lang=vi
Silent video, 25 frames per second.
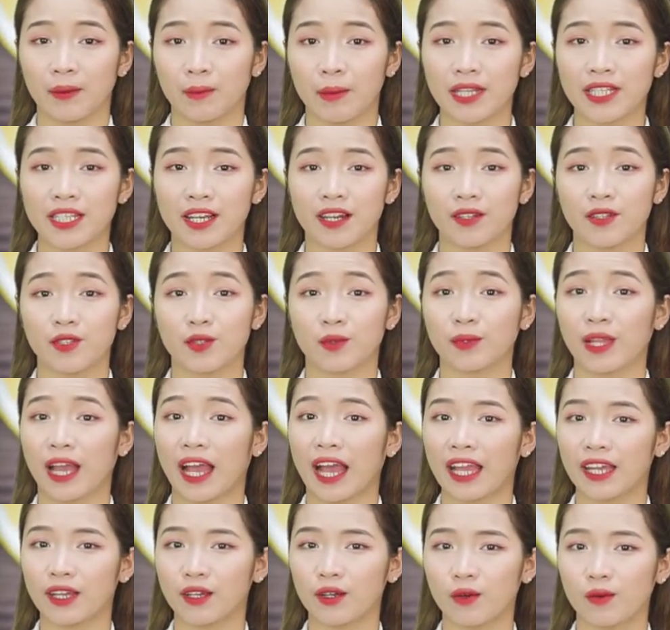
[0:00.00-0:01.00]
Bây giờ chúng ta
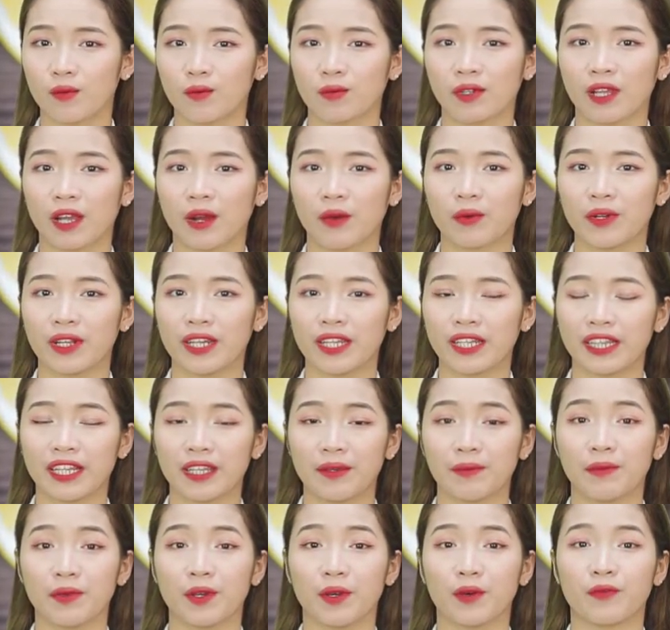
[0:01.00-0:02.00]
hãy cùng nhau đi
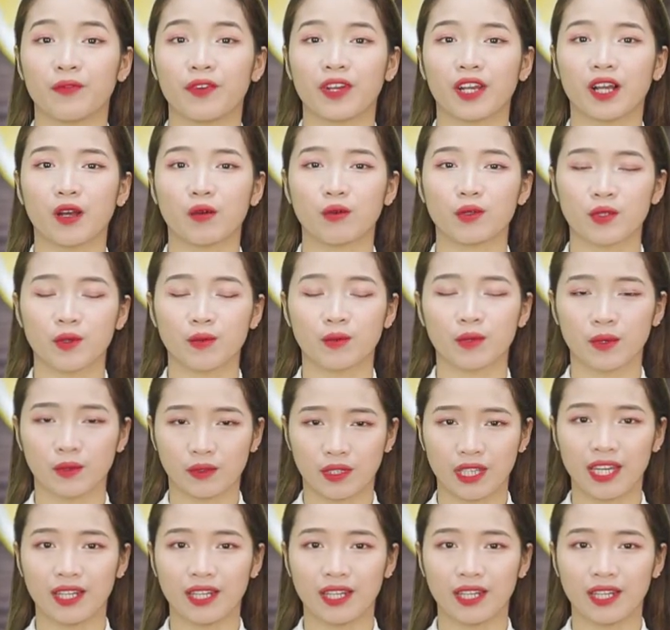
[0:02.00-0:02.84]
tìm hiểu về công dụng đầu